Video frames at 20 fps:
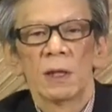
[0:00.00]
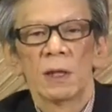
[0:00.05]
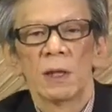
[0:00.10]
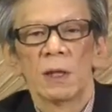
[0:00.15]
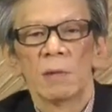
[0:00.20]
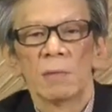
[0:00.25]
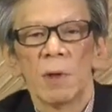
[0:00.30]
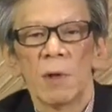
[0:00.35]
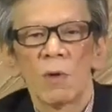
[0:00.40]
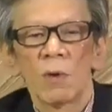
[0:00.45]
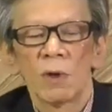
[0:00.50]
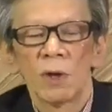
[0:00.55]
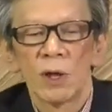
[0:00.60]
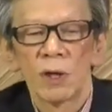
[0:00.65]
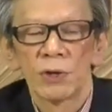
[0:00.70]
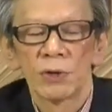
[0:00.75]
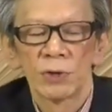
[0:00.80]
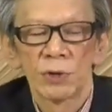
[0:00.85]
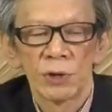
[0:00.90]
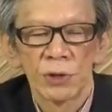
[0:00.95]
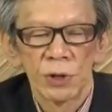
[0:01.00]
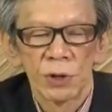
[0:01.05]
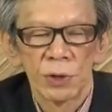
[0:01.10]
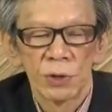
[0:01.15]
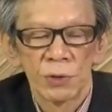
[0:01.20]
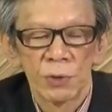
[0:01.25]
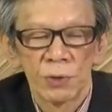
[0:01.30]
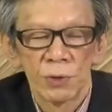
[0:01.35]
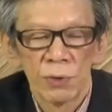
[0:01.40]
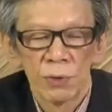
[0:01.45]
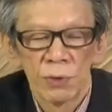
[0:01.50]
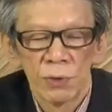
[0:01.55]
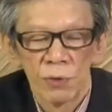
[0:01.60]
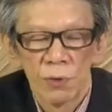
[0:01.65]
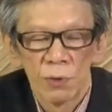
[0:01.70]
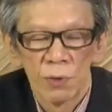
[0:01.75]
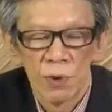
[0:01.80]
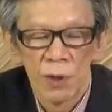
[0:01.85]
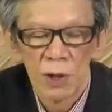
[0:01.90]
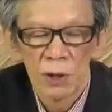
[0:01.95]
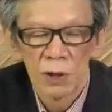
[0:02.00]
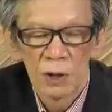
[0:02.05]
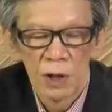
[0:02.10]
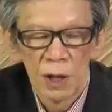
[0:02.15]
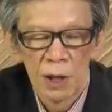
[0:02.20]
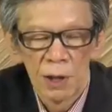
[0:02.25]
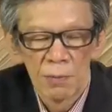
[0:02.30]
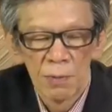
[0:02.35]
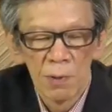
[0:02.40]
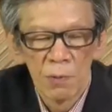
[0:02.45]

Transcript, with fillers: あまあ沖縄出身ということもあって、